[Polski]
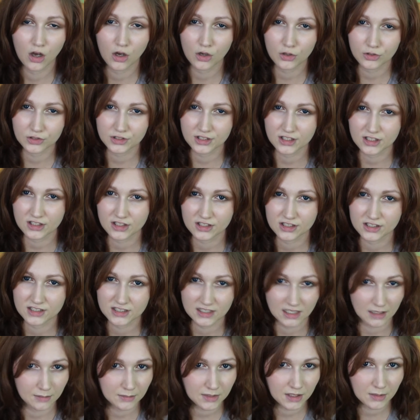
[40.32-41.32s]
chociaż
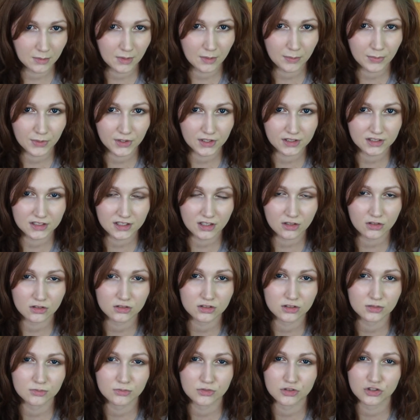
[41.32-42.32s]
sam nie ma pojęcia
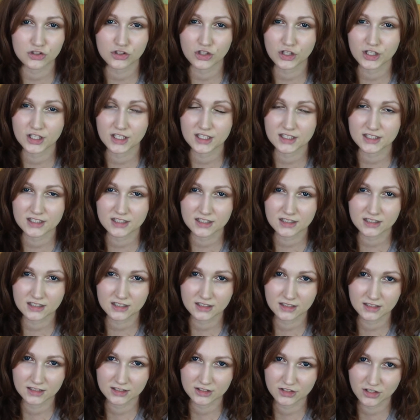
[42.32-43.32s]
o tym, że
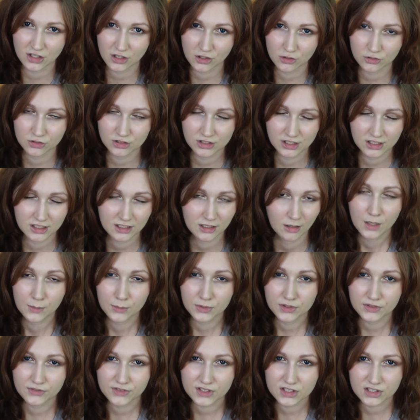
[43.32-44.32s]
jest e, czarodziejem,
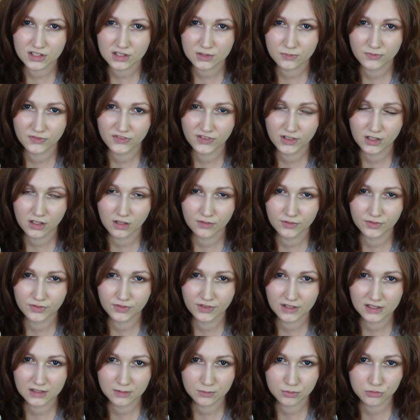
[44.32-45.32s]
ponieważ jest
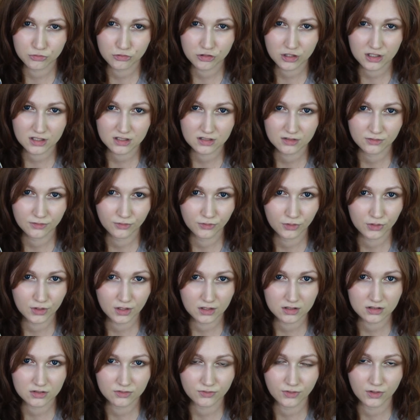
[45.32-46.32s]
wychowywany przez
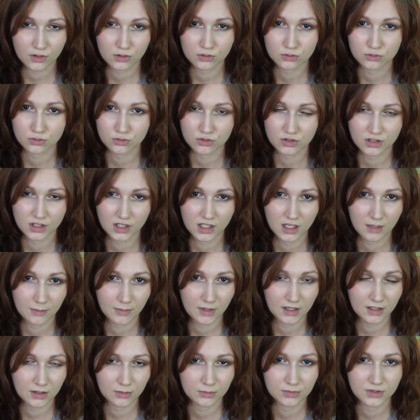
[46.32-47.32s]
wujostwo, którzy nie
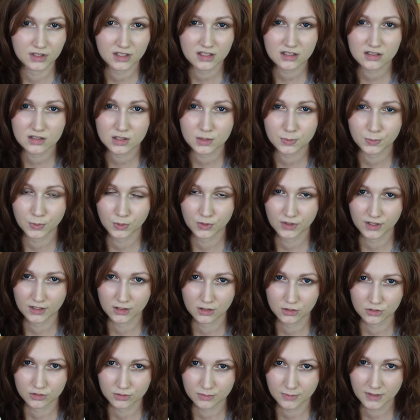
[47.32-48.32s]
mają nic
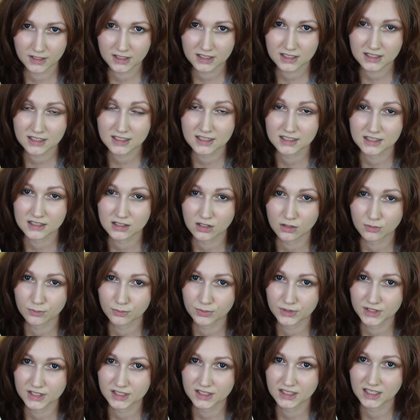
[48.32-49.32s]
wspólnego z magii i
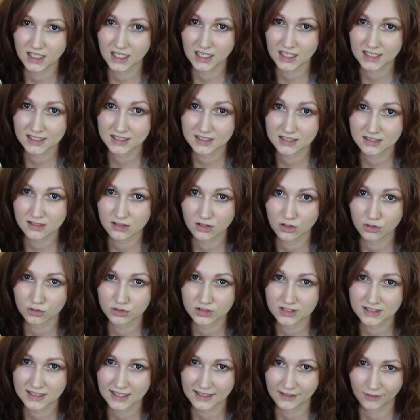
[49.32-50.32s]
chcą być dalecy
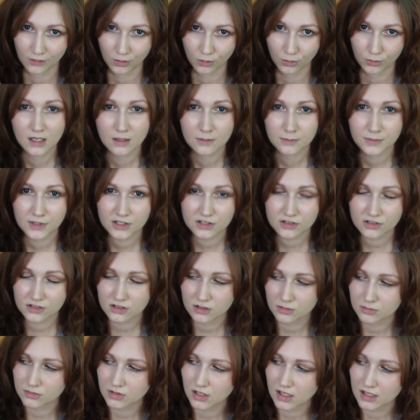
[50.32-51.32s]
od tego.
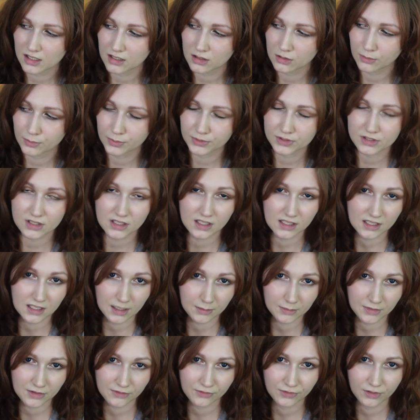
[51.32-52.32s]
Pierwszy tom Harry'ego Pottera,
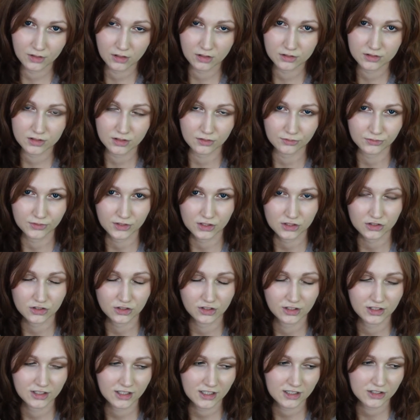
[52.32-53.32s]
Kamień
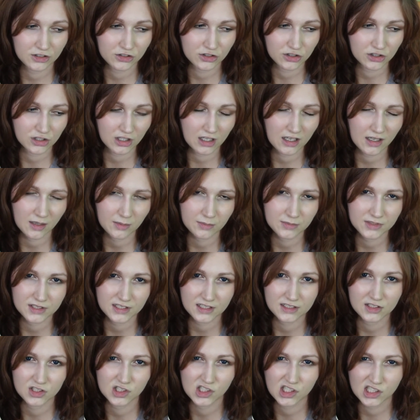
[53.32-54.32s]
Filozoficzny, jak czytałam
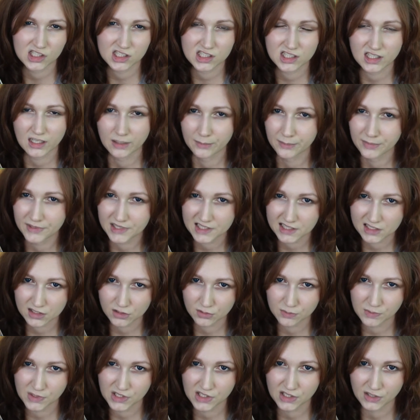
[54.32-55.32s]
za dziecka,
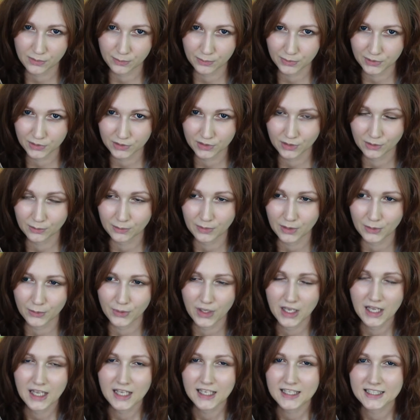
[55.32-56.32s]
bardzo mi się
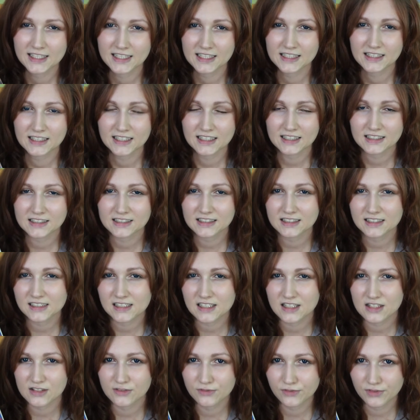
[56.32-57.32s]
podobał. Jednak
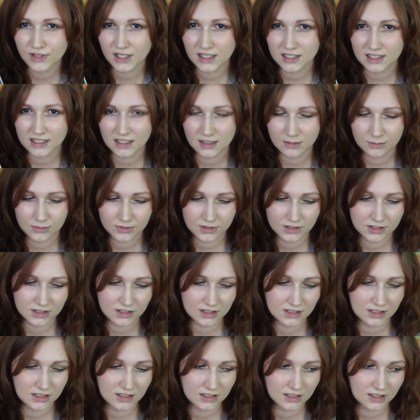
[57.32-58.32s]
z wiekiem,
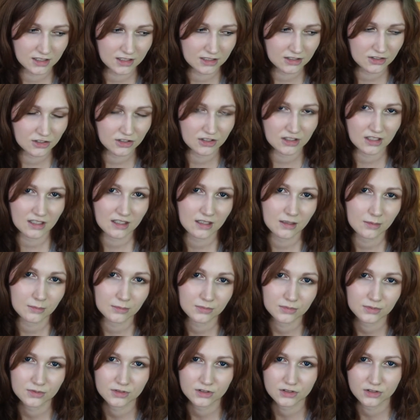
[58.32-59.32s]
gdy
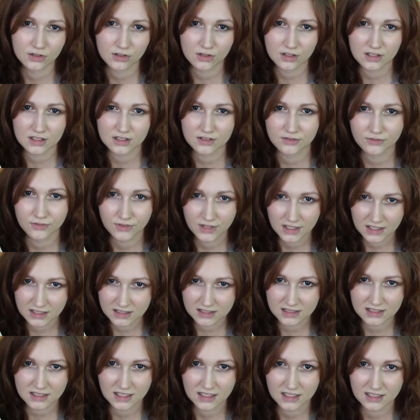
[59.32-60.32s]
czytałam coraz
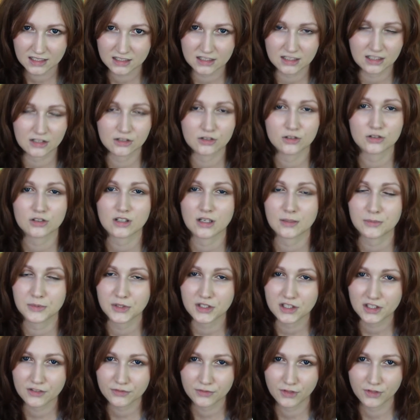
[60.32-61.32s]
więcej tego kamienia